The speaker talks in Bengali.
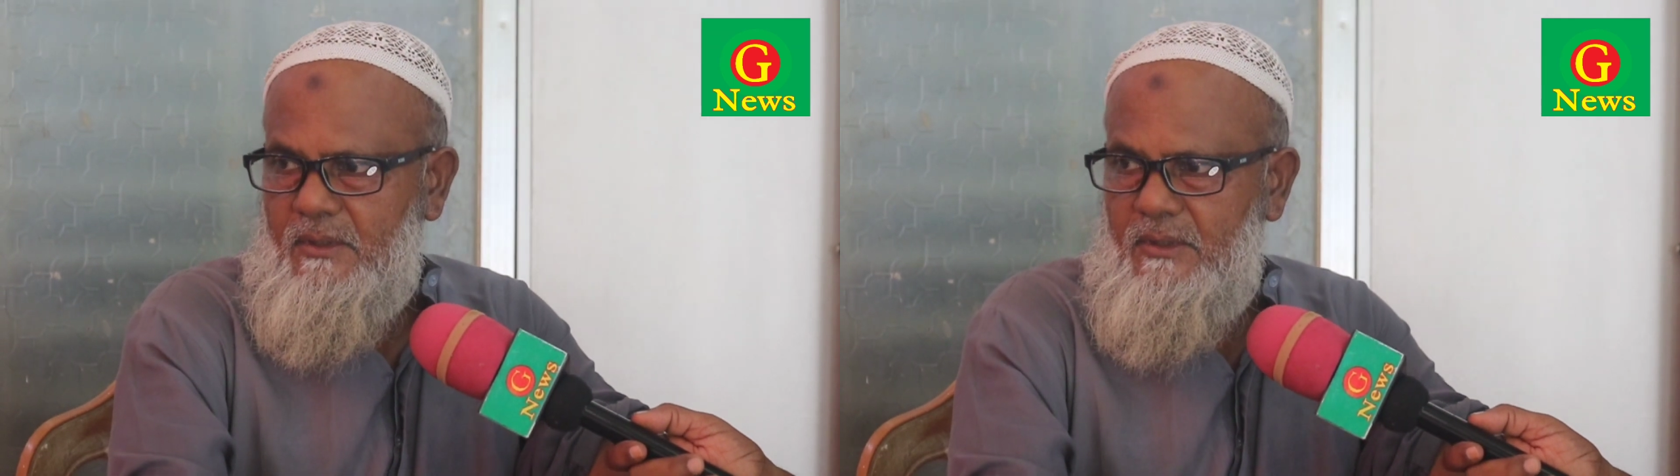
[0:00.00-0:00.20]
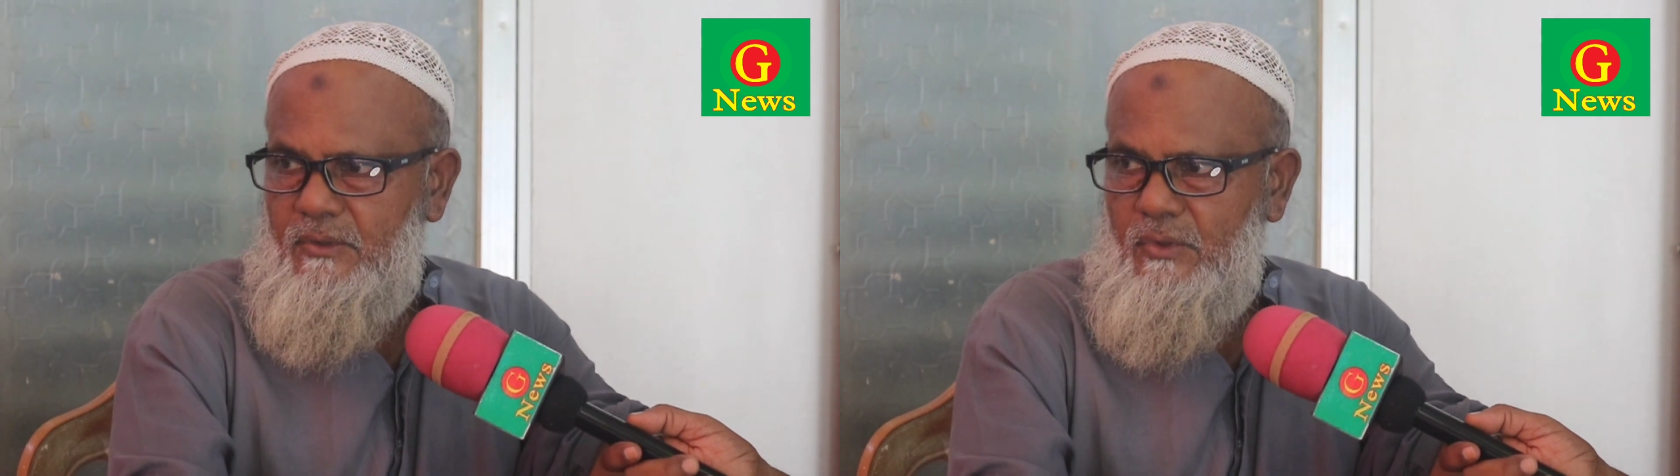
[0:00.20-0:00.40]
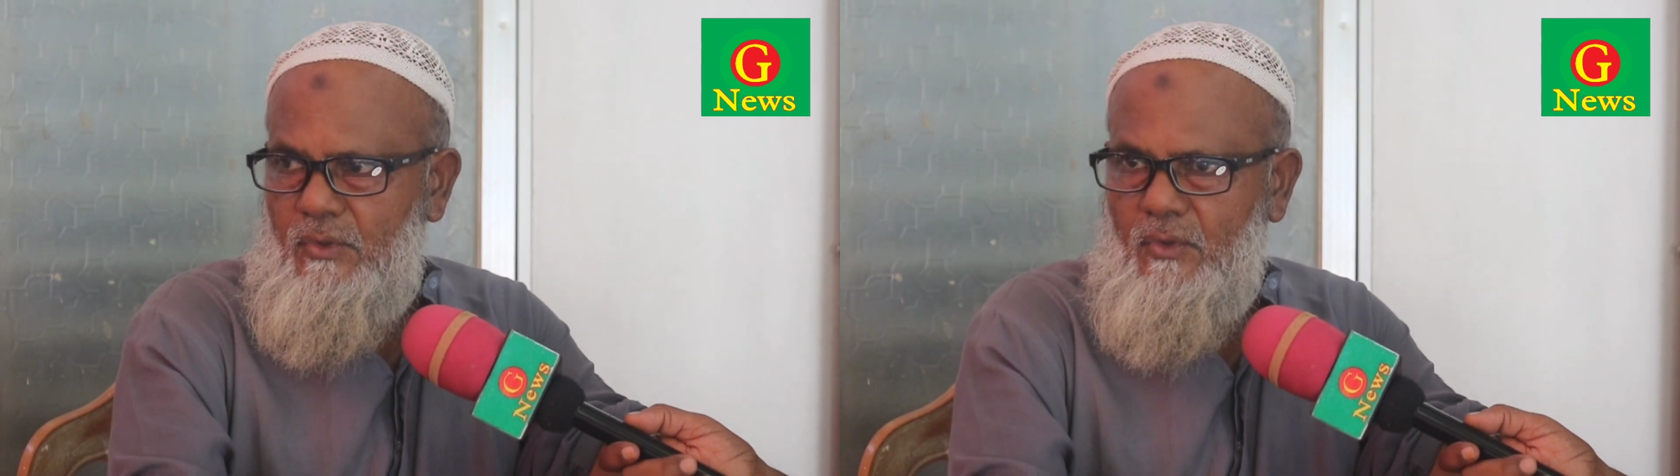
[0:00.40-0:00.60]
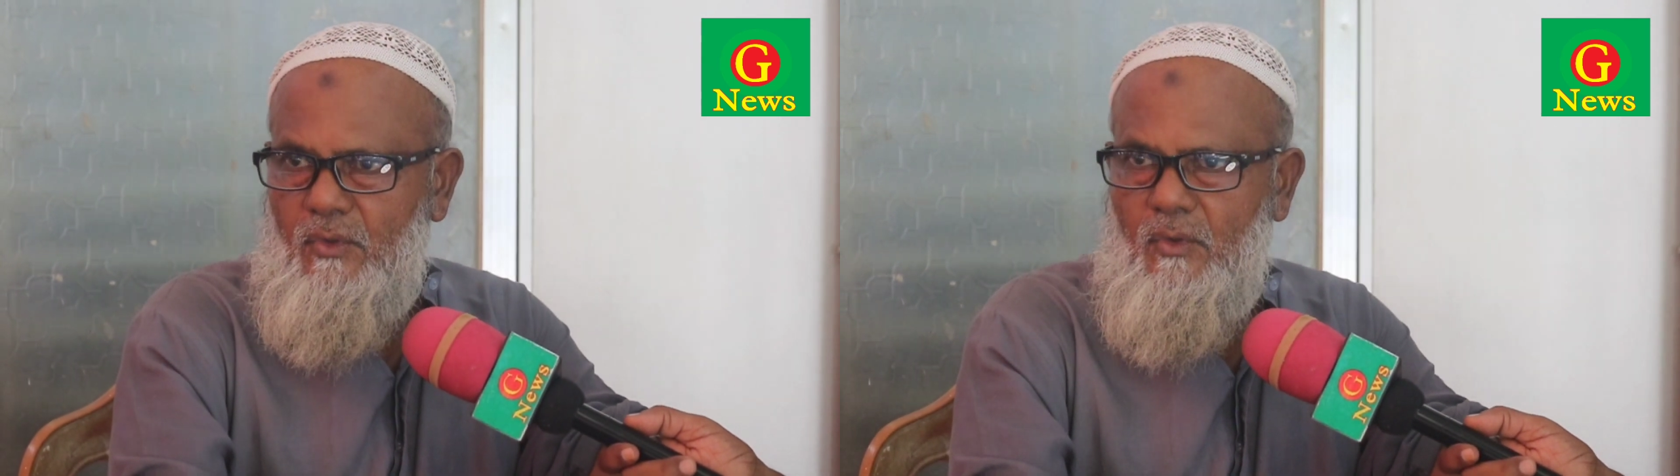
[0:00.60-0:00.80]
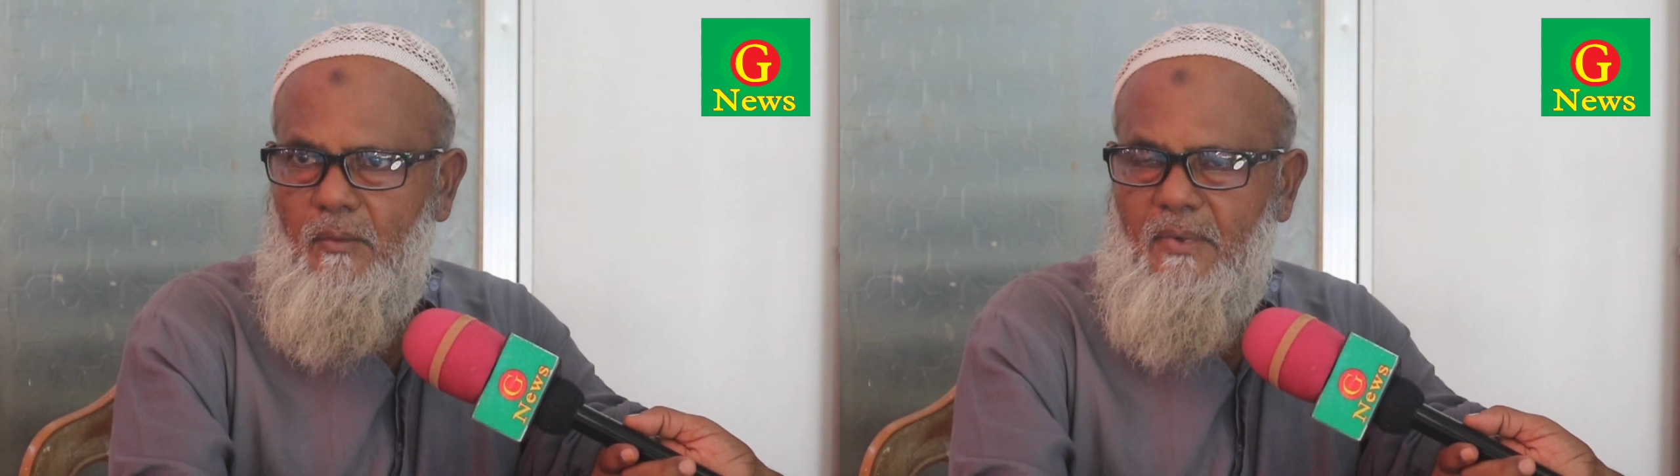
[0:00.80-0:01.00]
কিন্তু
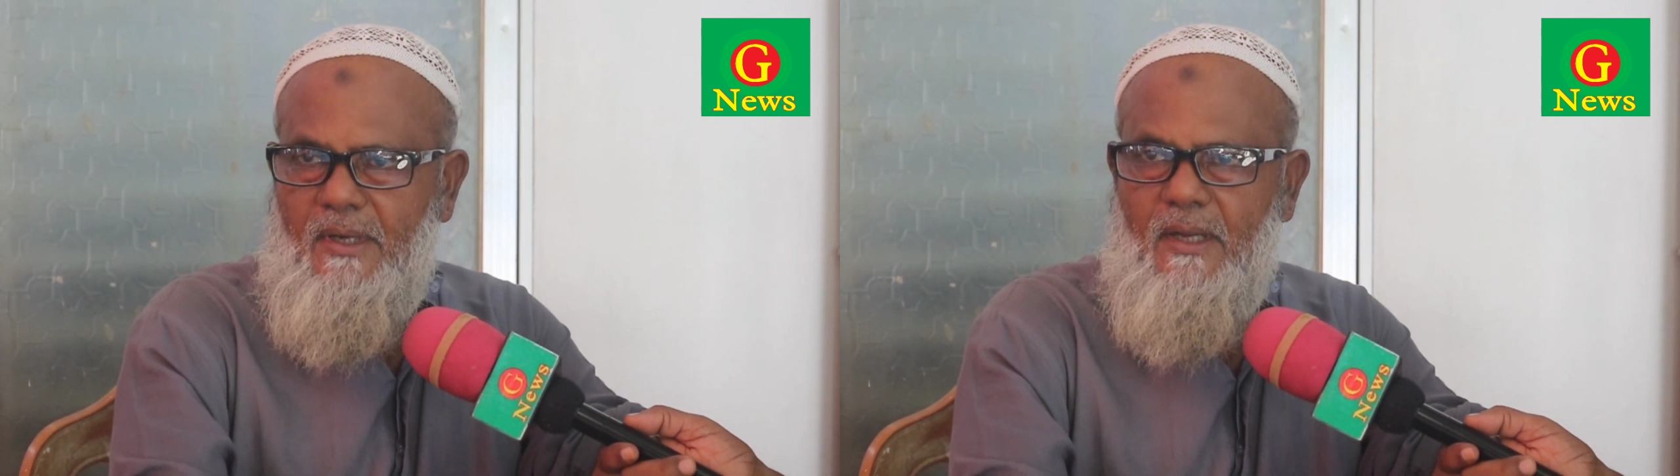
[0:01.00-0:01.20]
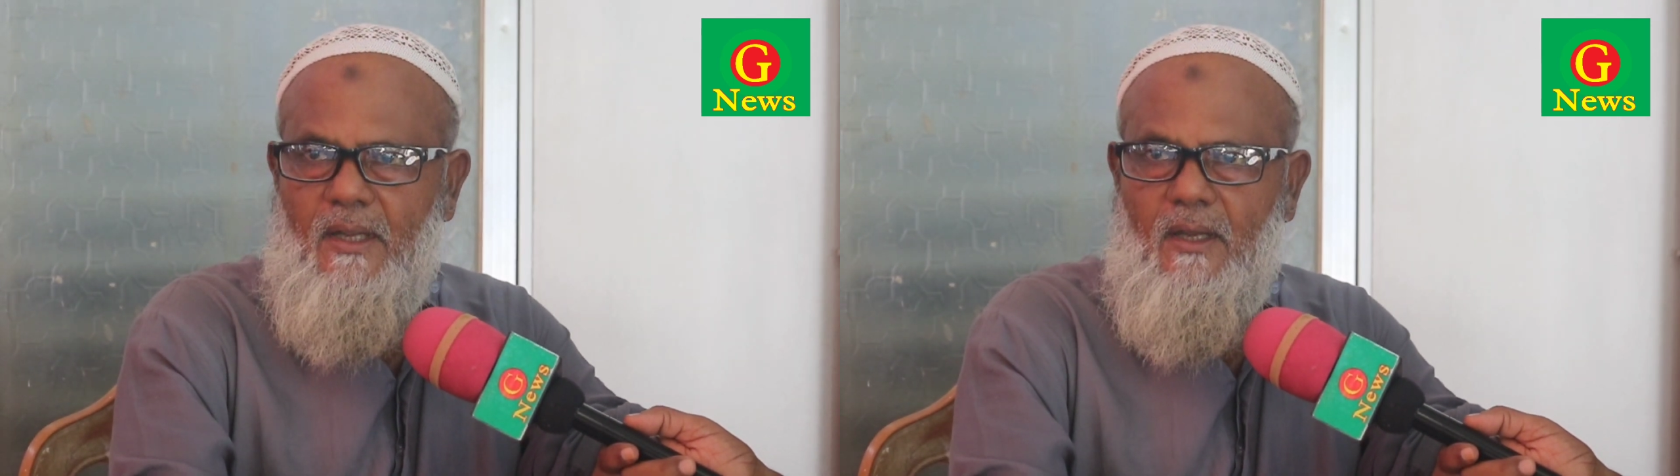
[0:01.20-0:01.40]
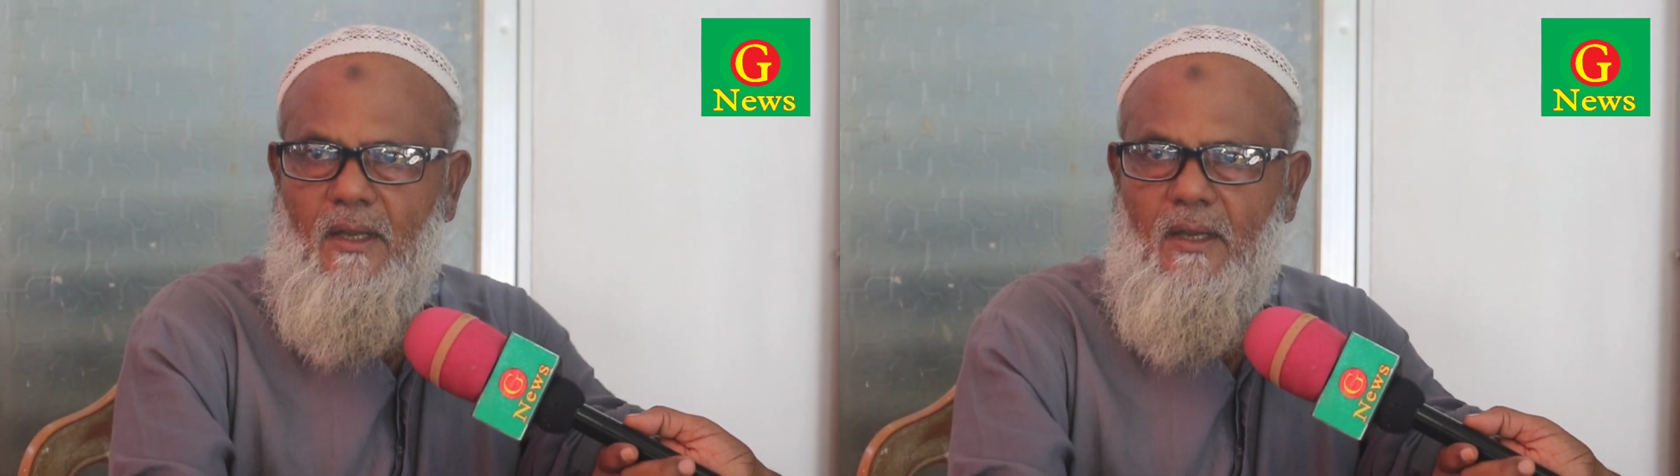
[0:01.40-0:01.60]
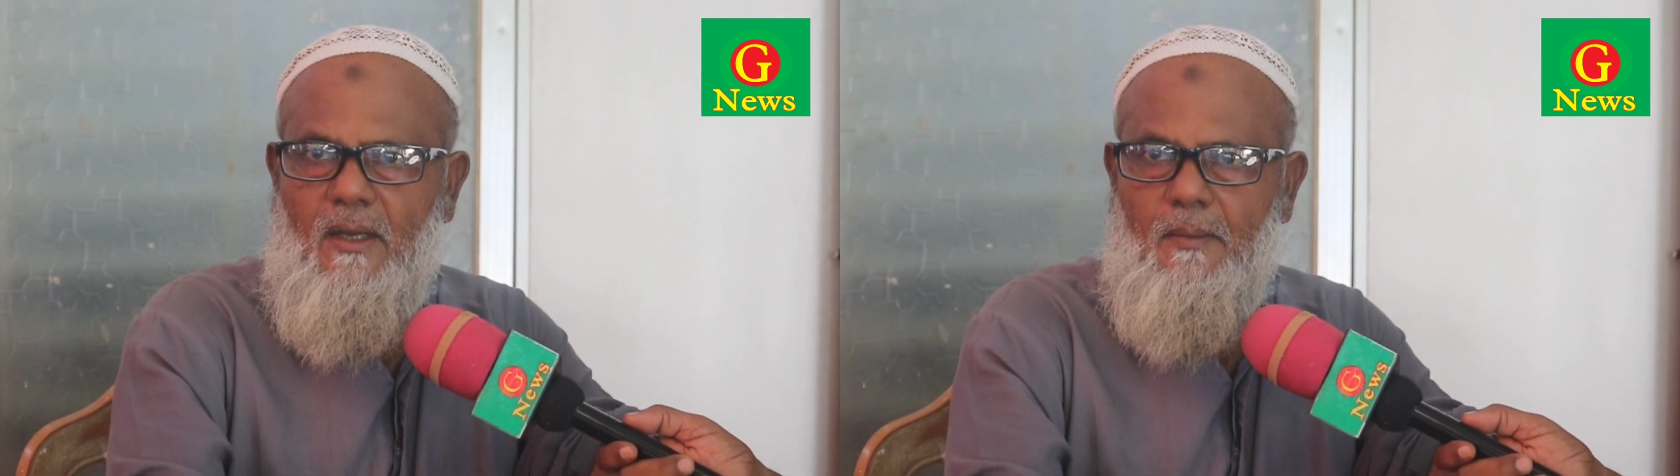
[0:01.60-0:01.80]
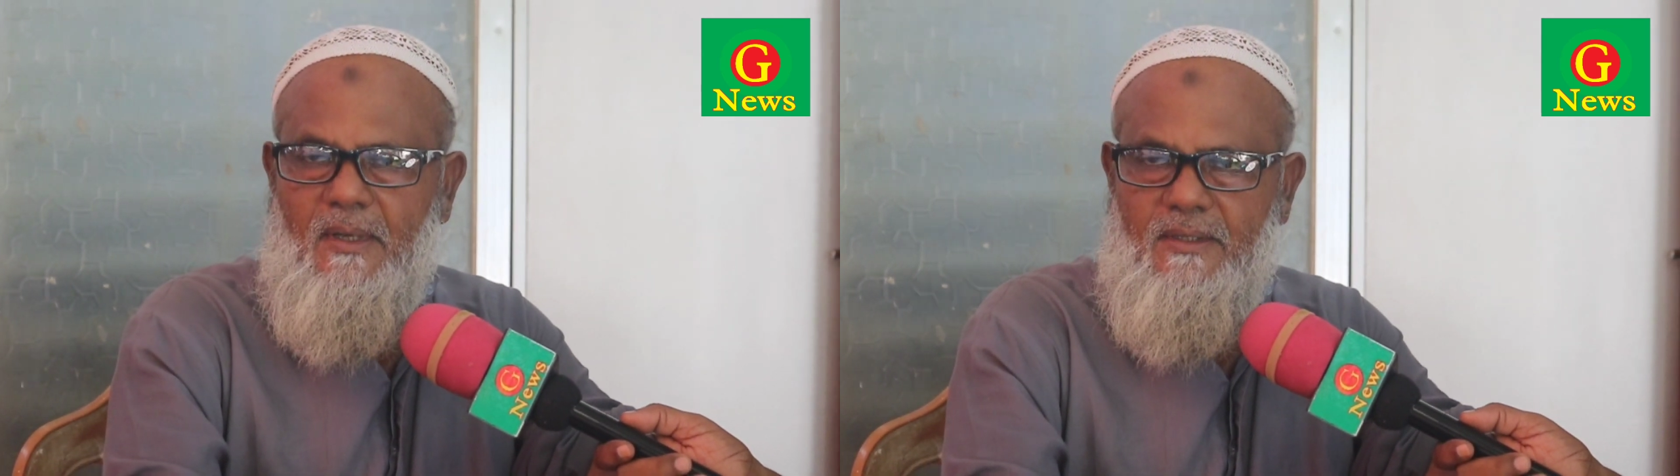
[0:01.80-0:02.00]
মানে
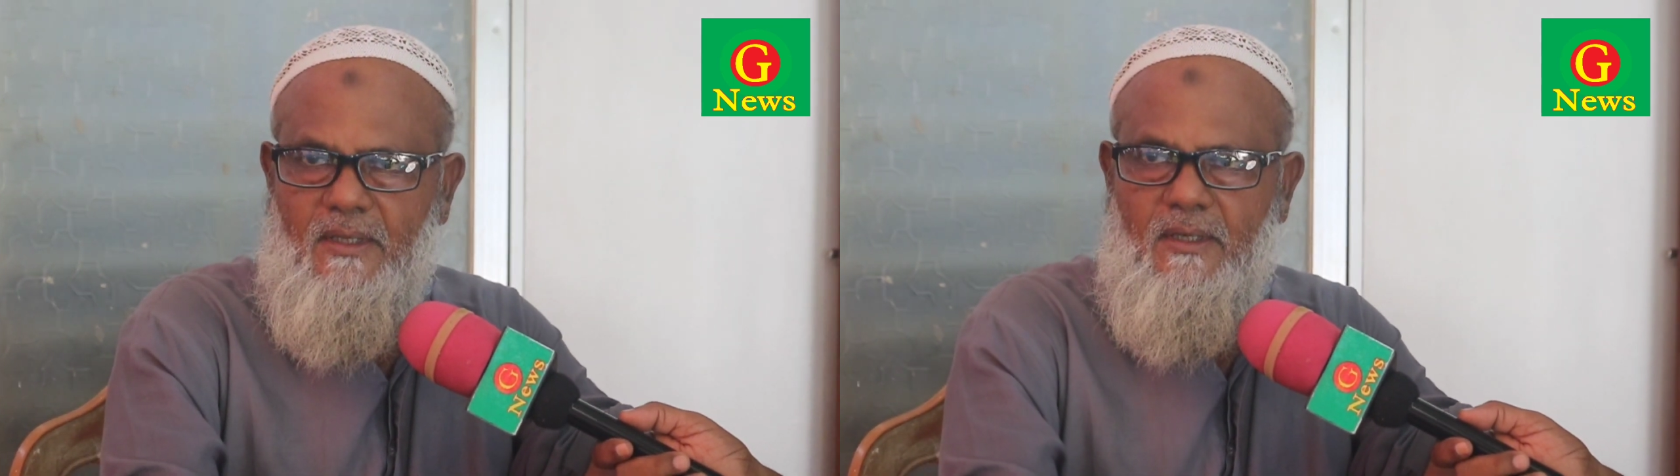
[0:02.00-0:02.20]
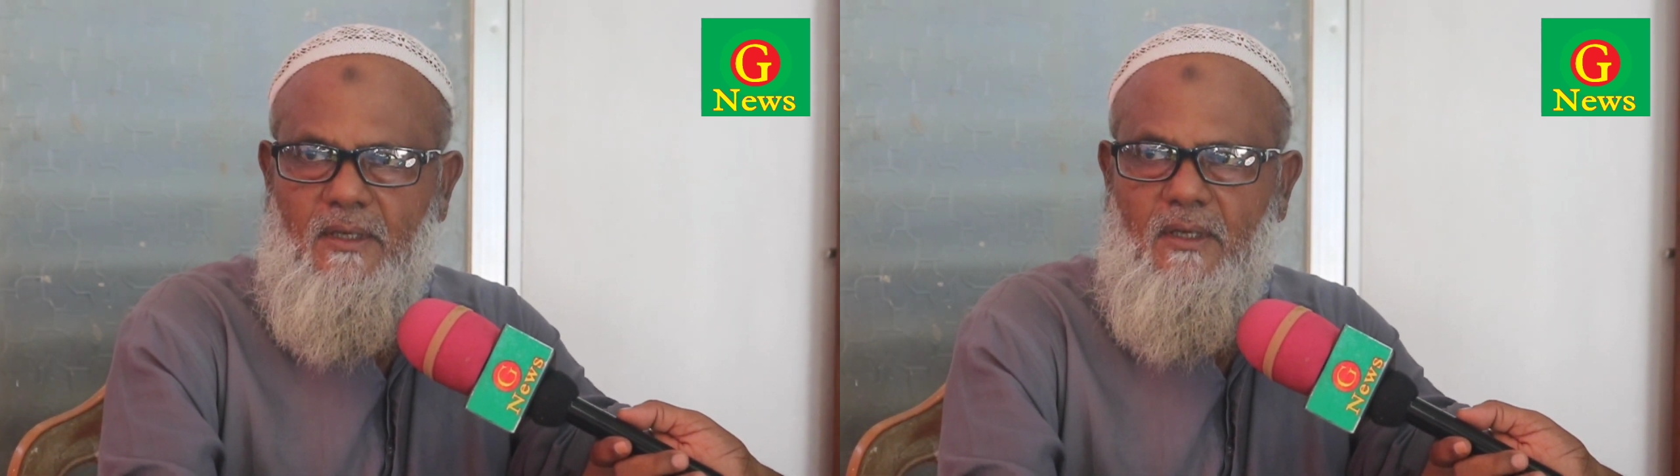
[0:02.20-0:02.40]
আমাদের